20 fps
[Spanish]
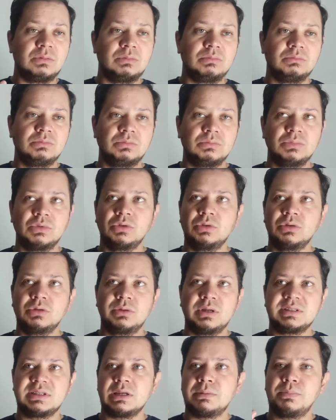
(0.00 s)
no
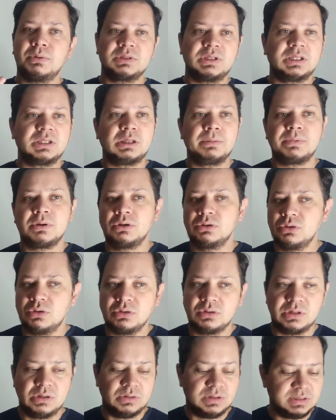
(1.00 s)
iba a decir potente pero no
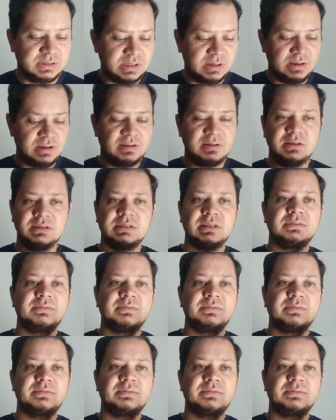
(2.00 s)
creo que estas